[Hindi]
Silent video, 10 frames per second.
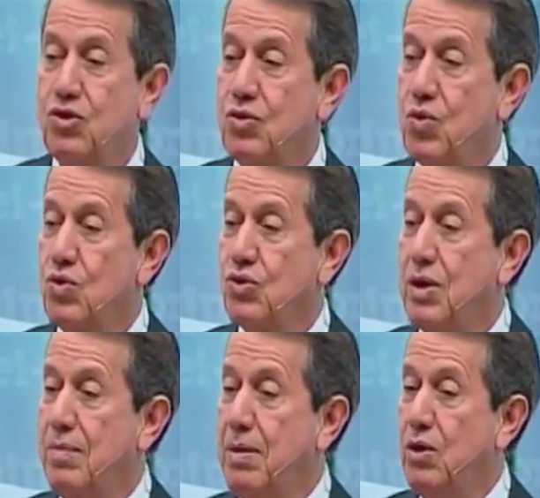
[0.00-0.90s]
जो
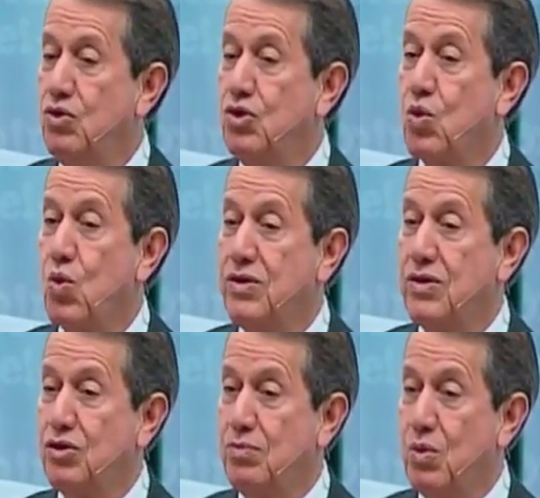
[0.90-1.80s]
हमने अपने जीवन में
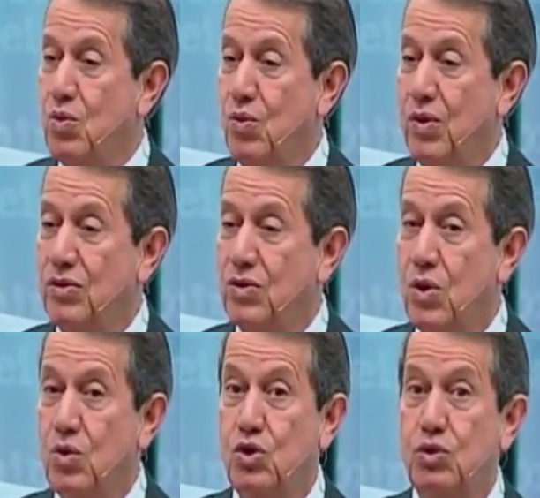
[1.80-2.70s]
बनाई हैं
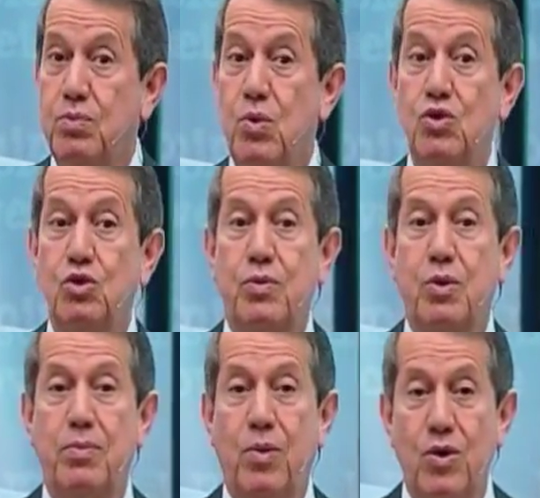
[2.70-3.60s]
अच्छे
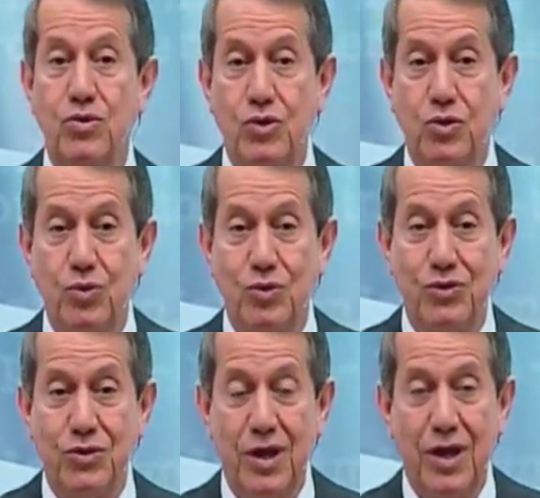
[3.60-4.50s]

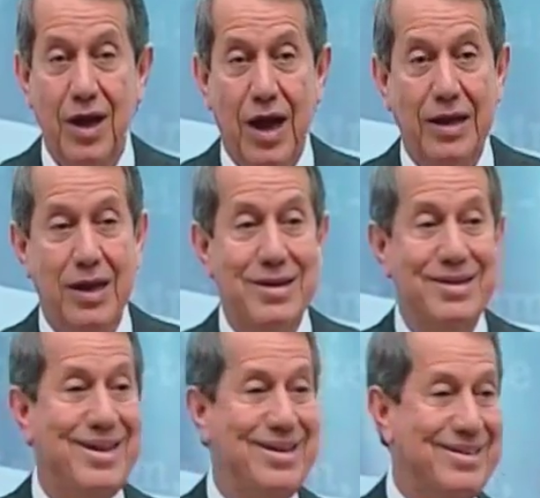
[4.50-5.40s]
मकसद वो
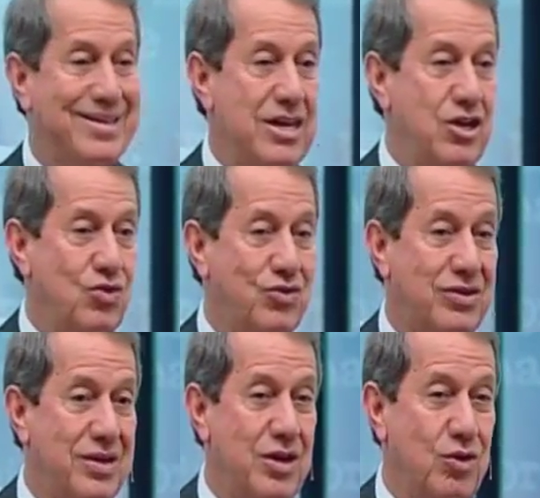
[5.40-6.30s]
पवित्र
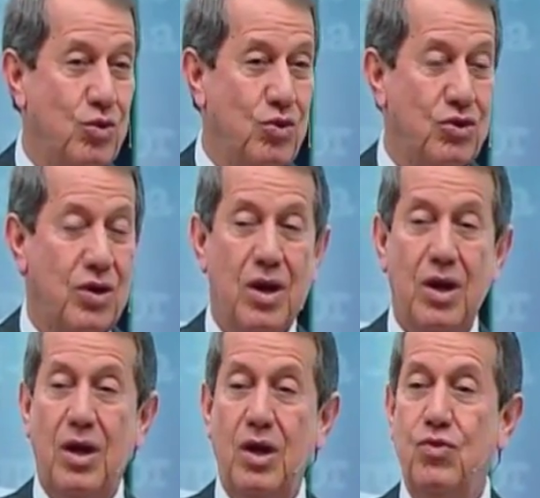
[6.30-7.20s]
अभिलाषाएं
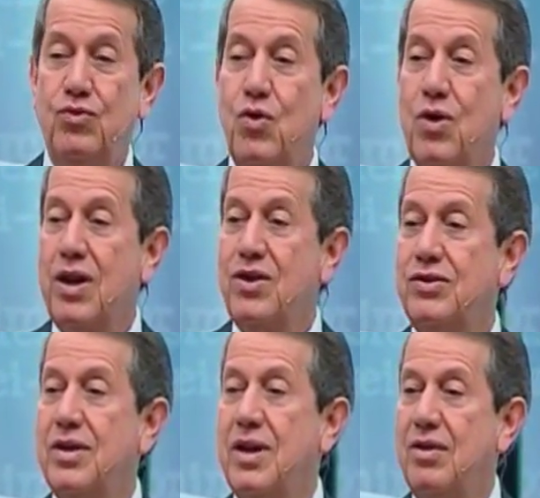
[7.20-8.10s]
मैं अपना
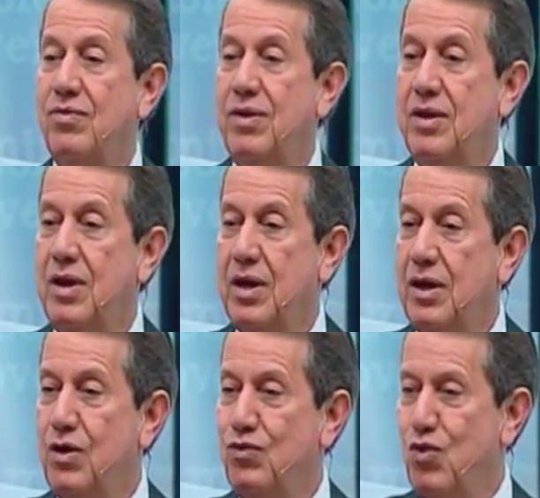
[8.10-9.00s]
जीवन बेहतर
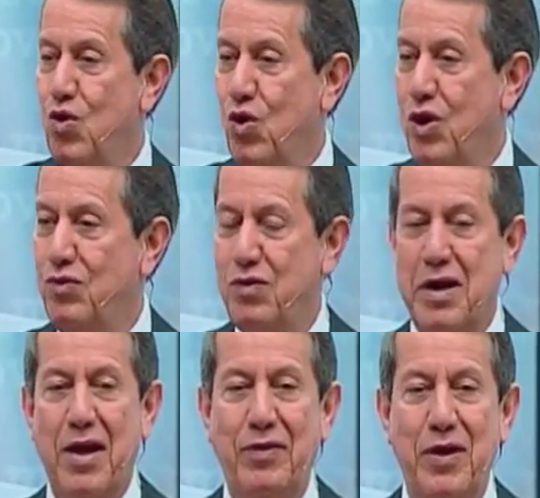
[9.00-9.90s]
करूंगा मैं प्रभु
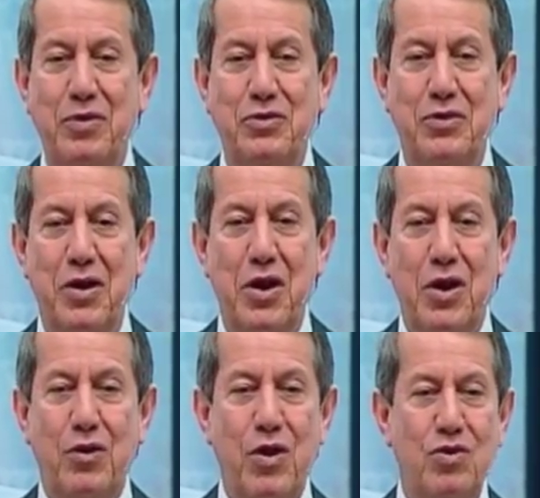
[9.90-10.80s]
को महिमा दूंगा
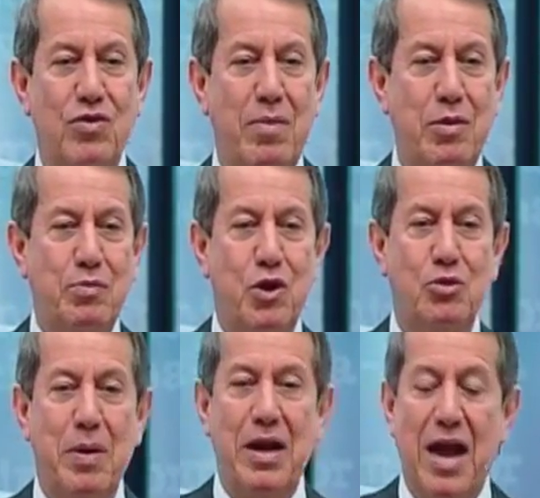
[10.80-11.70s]
परमेश्वर मुझे
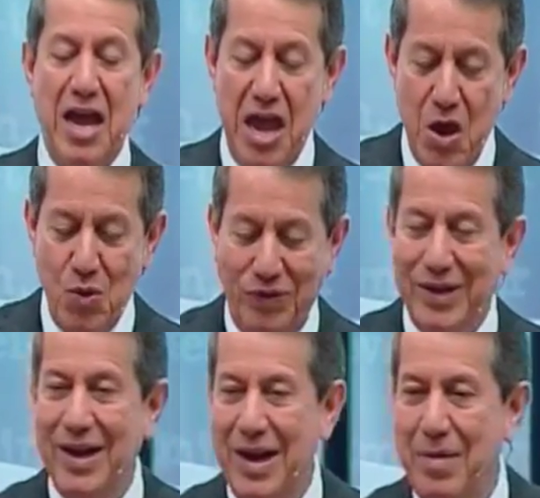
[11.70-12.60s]
समृद्ध करेगा
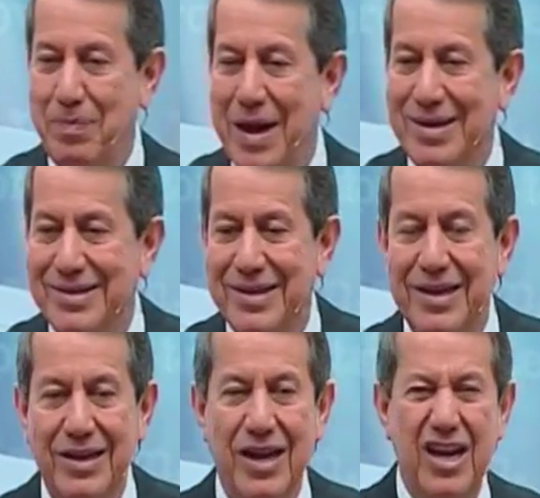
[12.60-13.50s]
मेरे पास
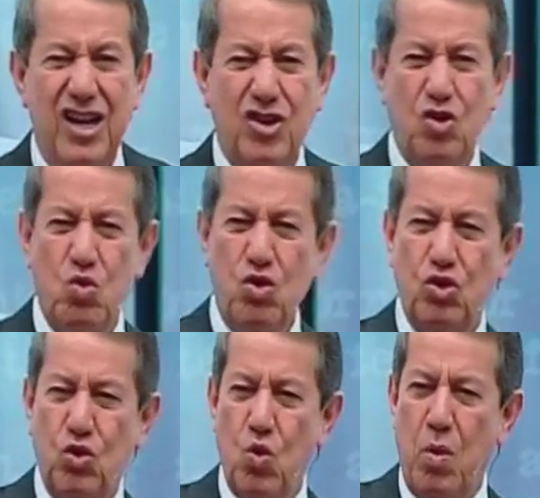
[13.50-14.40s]
सौभाग्य होगा एक
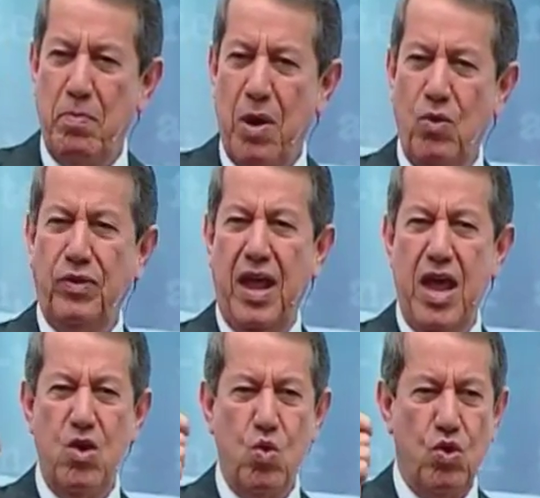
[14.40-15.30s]
राज्य खरीदने
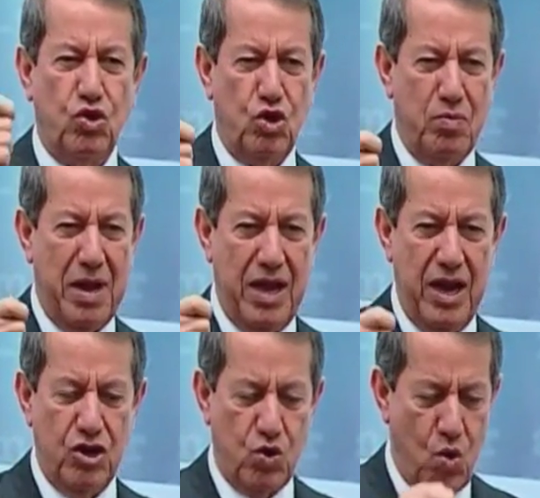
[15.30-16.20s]
का और चर्च
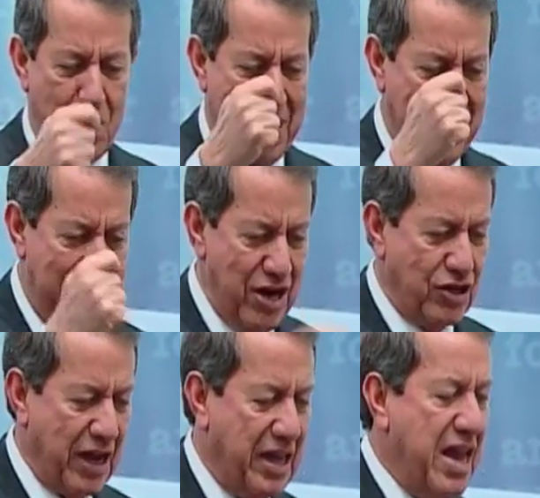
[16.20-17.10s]
बनाने का ठीक
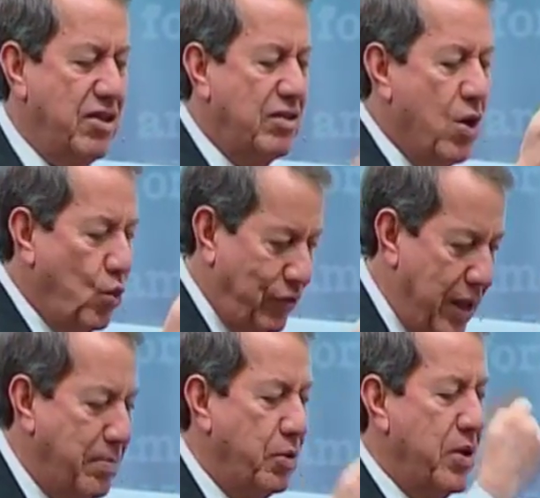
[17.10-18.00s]
वैसा जैसे उसे
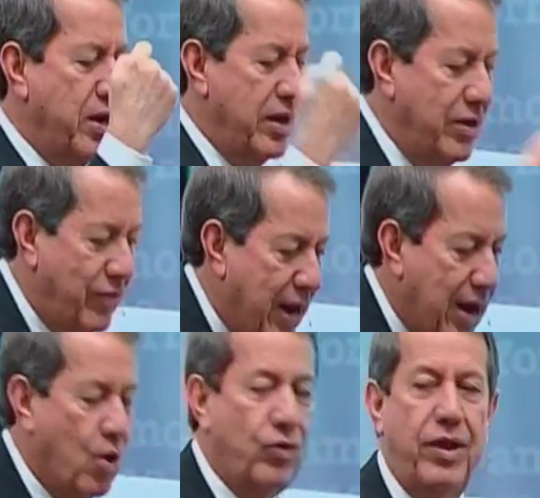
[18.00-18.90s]
बनना चाहिए और मैं
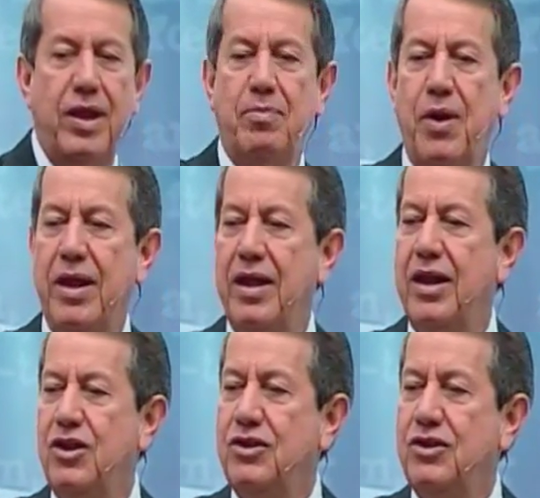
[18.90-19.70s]
मंदिर को चर्च में